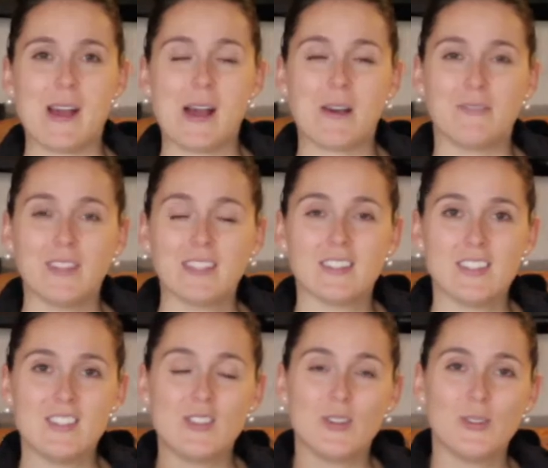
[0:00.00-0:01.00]
En fait,
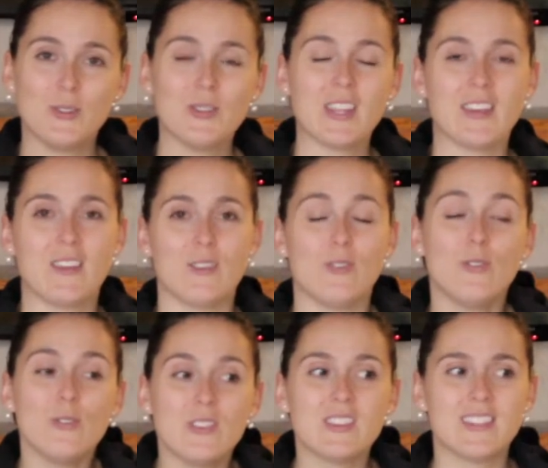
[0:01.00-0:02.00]
il y a une,
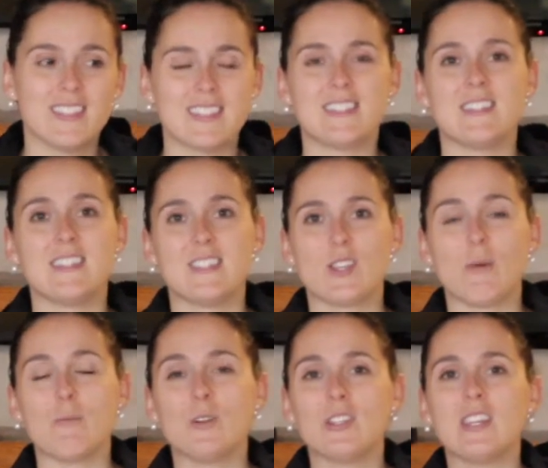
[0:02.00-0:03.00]
une des, des,
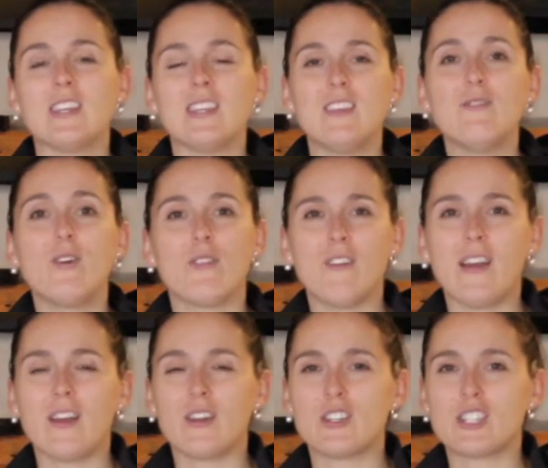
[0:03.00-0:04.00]
hormones qui va
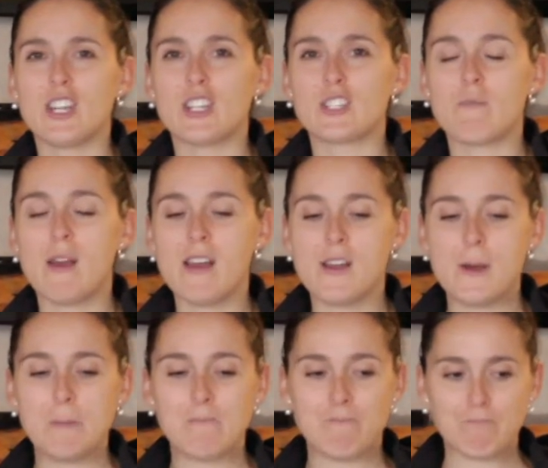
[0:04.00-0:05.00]
faire un
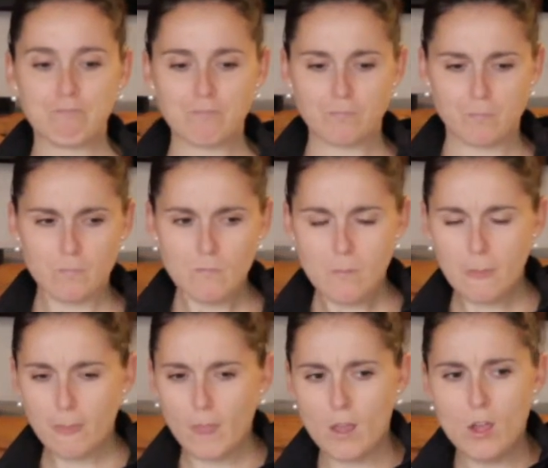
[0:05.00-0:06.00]
changement
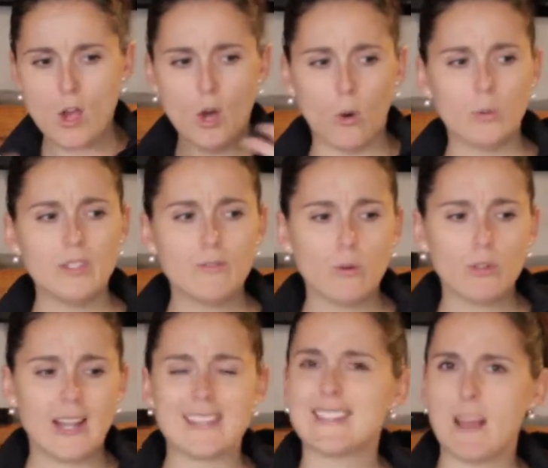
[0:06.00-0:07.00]
au niveau
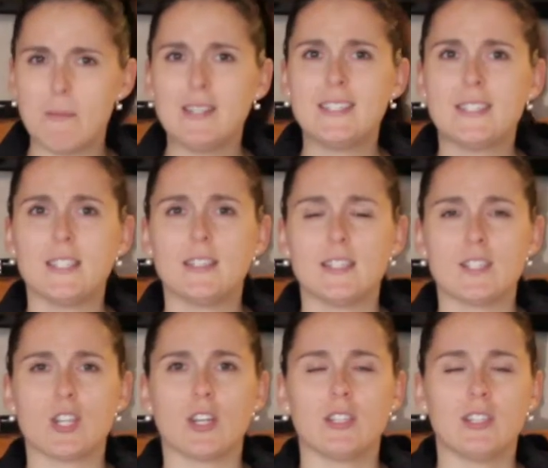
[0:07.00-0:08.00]
de la stabilité
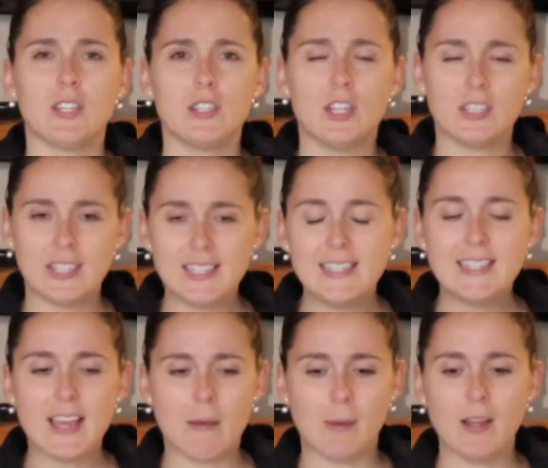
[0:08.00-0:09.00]
de tes,
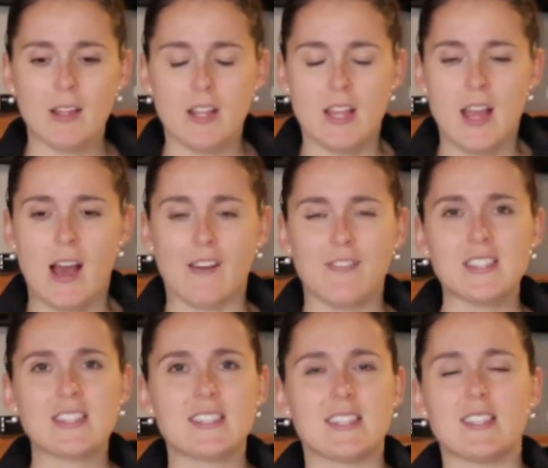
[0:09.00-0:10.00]
ligaments, en
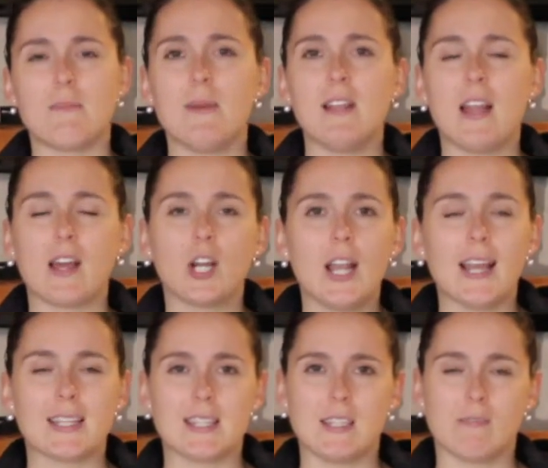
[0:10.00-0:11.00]
fait, ça s'appelle la
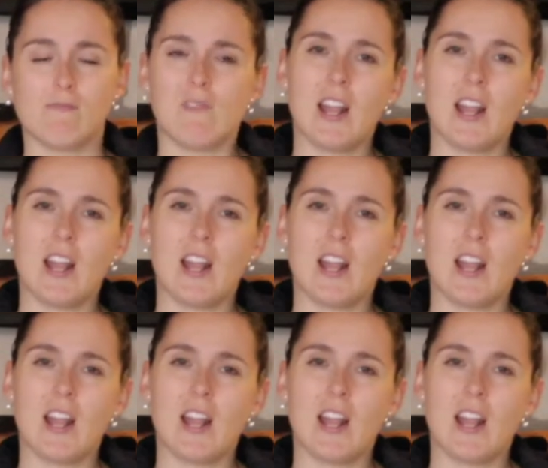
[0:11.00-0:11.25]
relaxine.